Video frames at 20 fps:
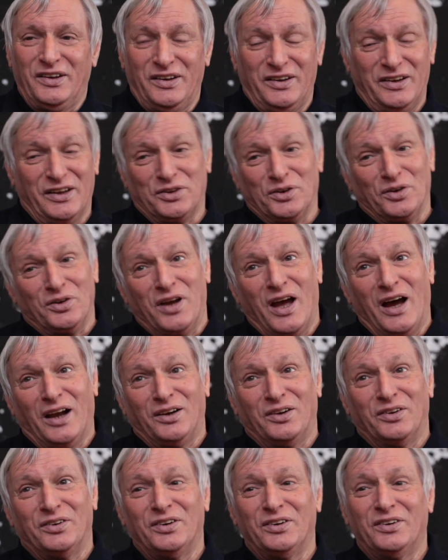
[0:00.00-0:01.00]
e a Don
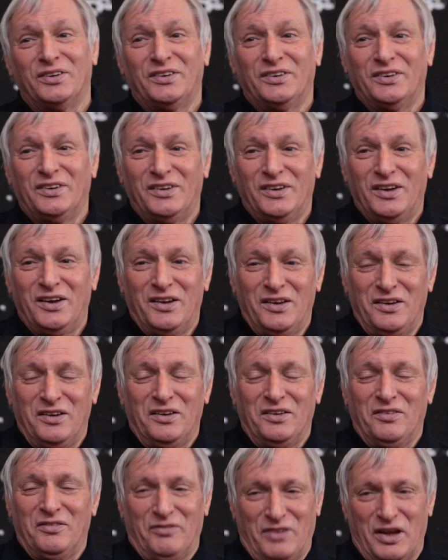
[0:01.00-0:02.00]
Gallo,
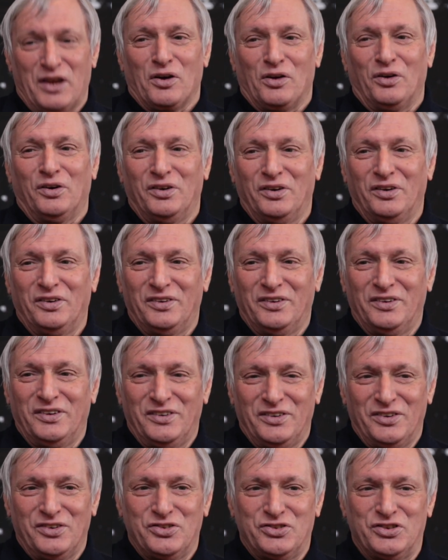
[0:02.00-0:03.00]

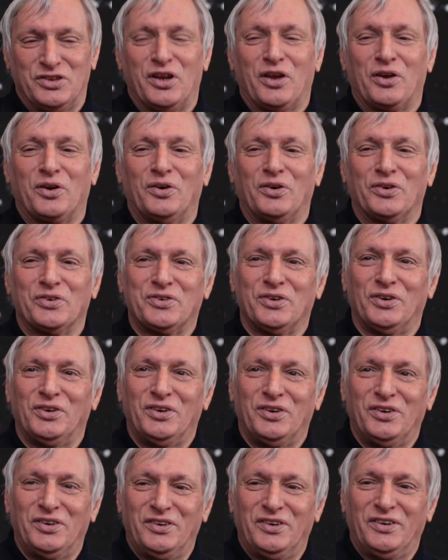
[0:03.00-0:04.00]
vero, generoso,
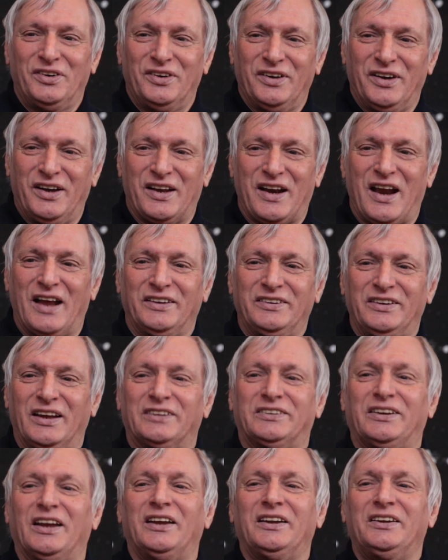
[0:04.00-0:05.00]
grande,
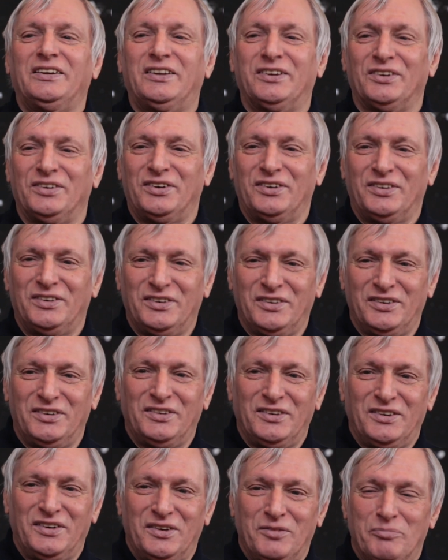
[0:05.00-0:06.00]
attento,
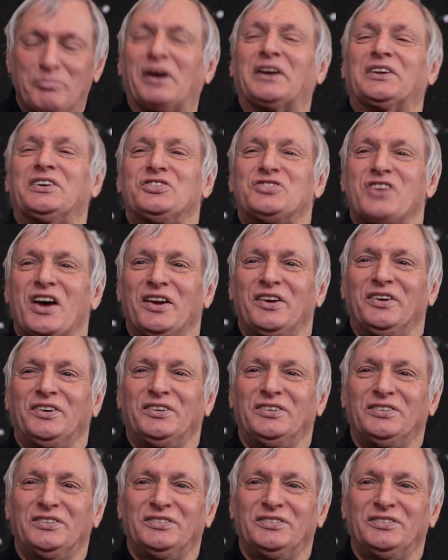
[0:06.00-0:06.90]
partigiano,